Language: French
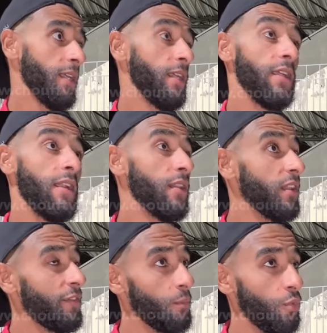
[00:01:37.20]
Et là,
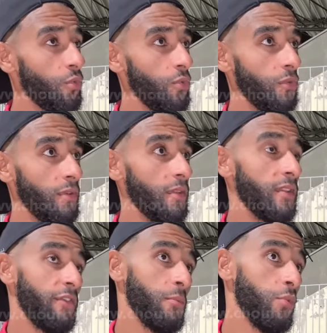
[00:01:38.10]
ça fait beaucoup.
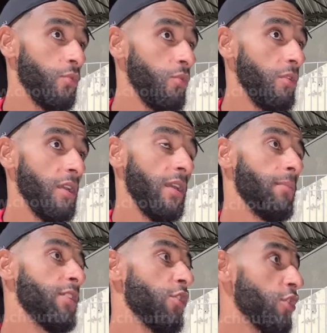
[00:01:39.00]
Ça fait beaucoup.
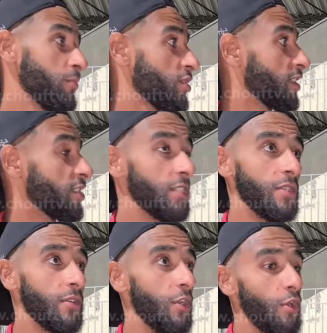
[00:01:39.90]
Maintenant, comme je l'ai dit,
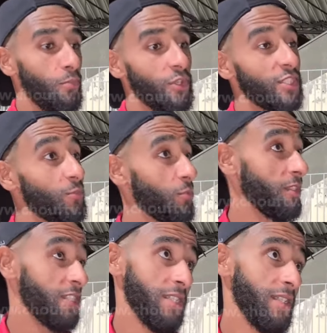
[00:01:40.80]
euh, moi, j'ai mon
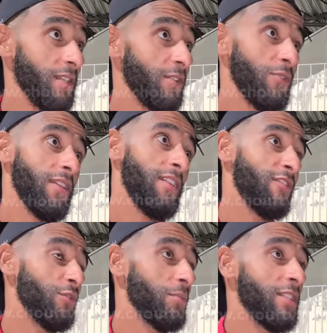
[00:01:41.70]
métier. Il a
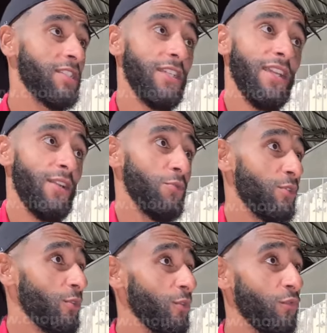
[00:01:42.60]
son métier. À lui
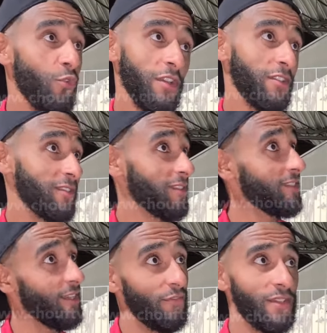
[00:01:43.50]
de voir
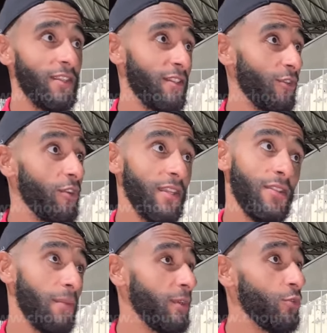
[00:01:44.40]
s'il a fait des erreurs et de
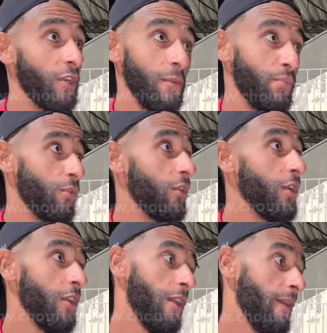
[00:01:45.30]
s'améliorer pour,
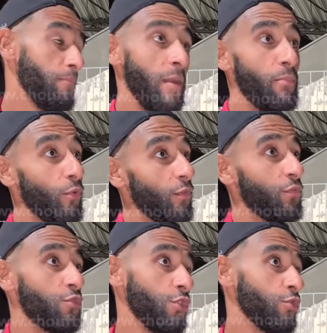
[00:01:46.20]
même pour le
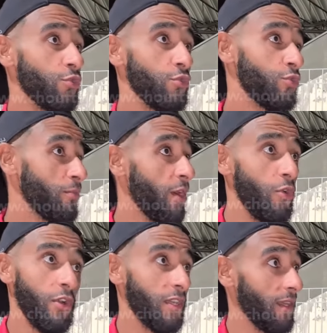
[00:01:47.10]
futur du,
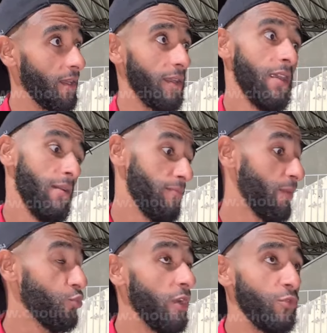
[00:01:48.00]
Maroc et
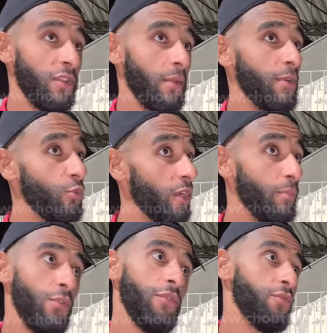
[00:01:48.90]
même nous, à nous améliorer
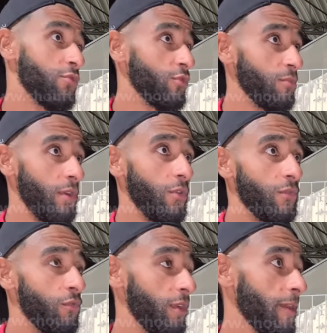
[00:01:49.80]
pour le futur du Maroc,
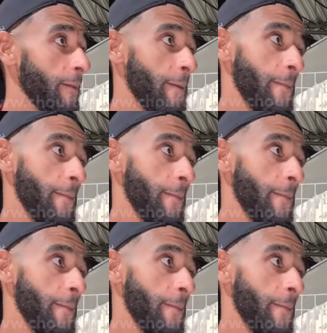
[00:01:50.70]
vous voyez.